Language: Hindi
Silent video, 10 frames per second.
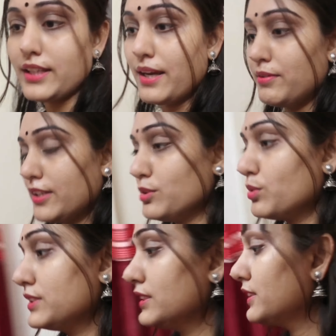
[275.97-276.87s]
कि कैमरे की
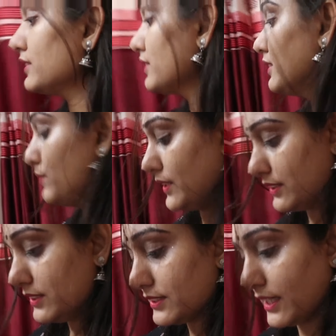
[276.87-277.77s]
थोड़ी सी केयर करनी
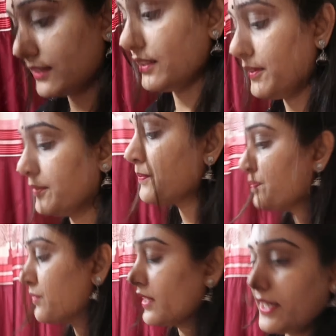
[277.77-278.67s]
पड़ेगी ज़्यादा
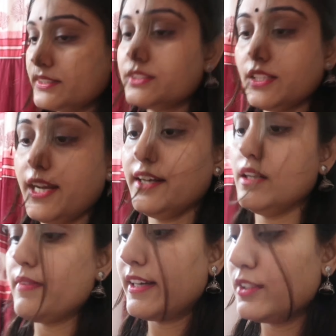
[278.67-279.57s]
एक्स्ट्रा
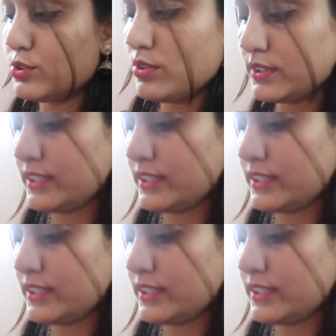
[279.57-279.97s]
एंड हमारे जो